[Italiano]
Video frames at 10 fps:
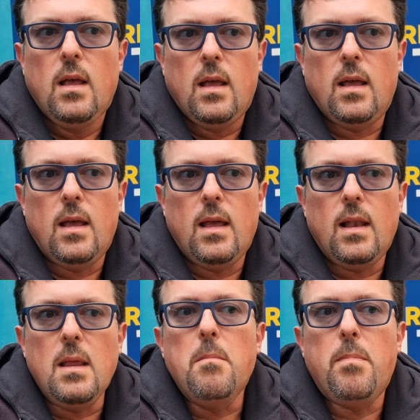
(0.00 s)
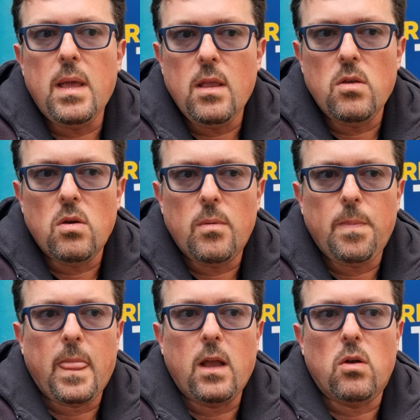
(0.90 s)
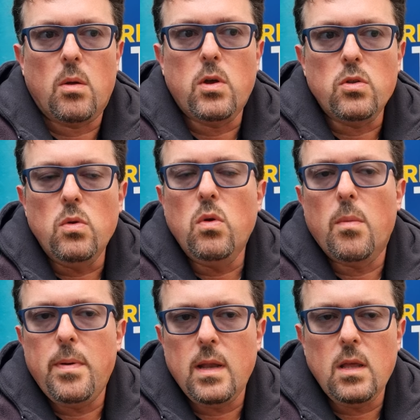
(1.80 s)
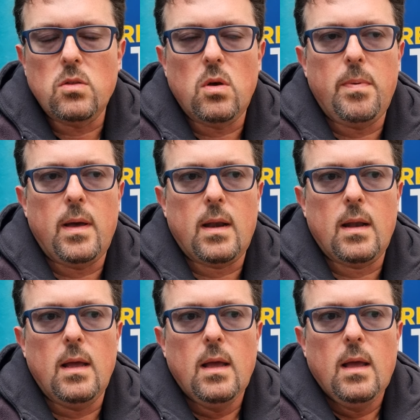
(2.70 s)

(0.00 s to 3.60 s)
eh, l'impegno economico di lungo periodo per